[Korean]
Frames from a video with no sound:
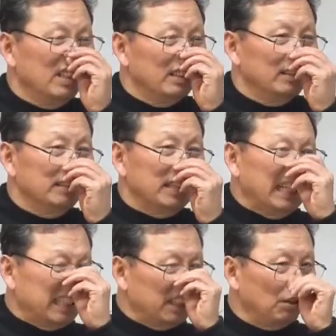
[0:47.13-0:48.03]

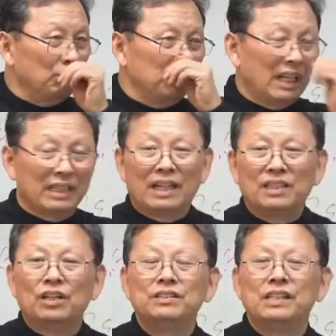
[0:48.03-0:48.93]
내세 천국이 아니라
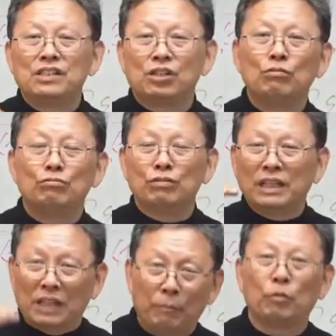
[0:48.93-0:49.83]
현세 천국의
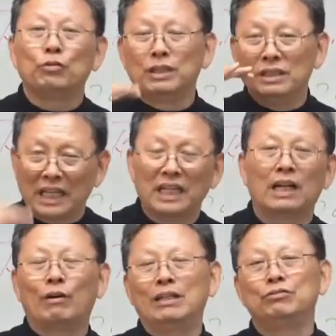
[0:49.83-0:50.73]
대표적인
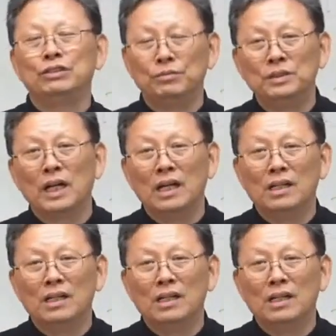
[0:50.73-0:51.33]
책이라고 할 수 있습니다.